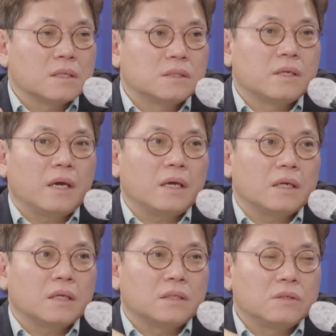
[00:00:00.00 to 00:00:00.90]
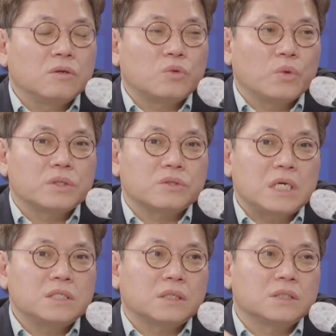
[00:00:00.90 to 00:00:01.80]
그게 그걸 음. 통해서
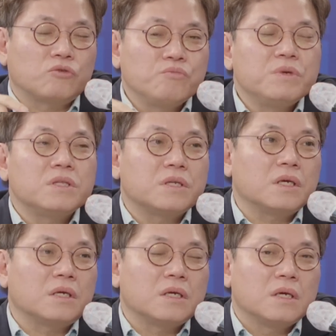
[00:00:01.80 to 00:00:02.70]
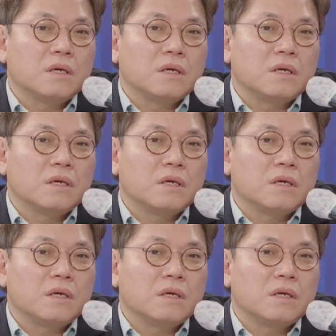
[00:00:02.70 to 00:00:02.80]
사실상 그러니까 국민들이